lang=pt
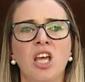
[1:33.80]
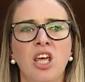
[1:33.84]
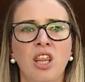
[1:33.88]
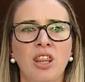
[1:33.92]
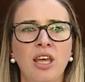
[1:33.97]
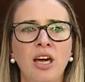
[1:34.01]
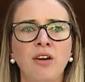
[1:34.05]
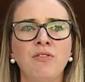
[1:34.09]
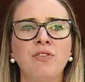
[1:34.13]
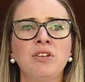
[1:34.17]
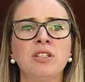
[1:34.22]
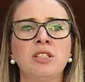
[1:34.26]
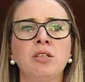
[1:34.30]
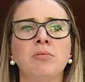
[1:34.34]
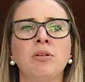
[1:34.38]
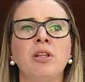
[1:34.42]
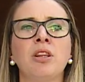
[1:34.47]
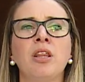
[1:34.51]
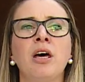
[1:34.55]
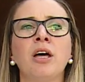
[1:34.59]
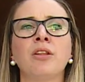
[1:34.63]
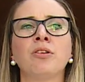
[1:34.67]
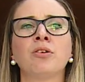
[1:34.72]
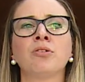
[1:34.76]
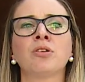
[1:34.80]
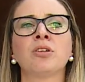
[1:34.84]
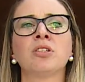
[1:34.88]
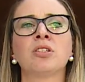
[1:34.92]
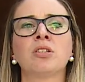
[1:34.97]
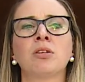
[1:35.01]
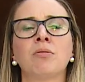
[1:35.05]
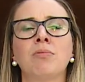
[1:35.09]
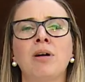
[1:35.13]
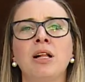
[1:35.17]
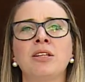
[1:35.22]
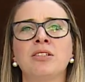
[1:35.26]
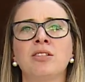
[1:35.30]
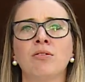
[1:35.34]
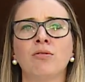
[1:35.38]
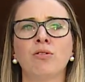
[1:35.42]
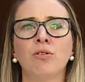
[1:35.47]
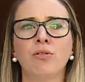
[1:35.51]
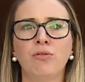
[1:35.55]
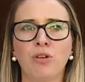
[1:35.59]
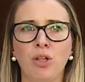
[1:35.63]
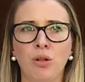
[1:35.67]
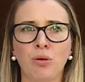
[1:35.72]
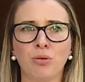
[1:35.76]
e dar visibilidade ao nosso trabalho
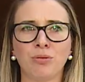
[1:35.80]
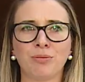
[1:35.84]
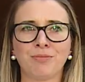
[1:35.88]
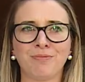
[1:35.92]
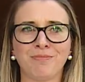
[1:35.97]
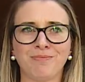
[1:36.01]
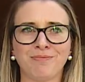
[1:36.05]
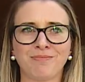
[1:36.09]
desenvolvido.